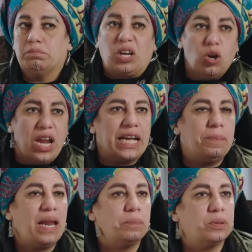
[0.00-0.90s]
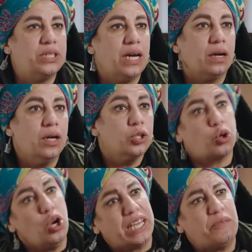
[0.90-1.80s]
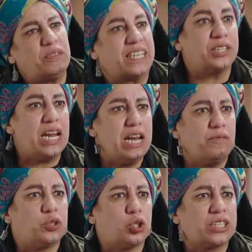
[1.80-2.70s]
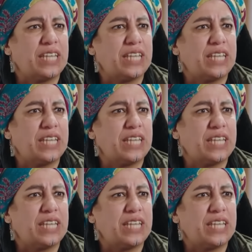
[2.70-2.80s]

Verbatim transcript: ما اقول لك البلد بتضيع تقول لي كيف السندريلا في الزوجه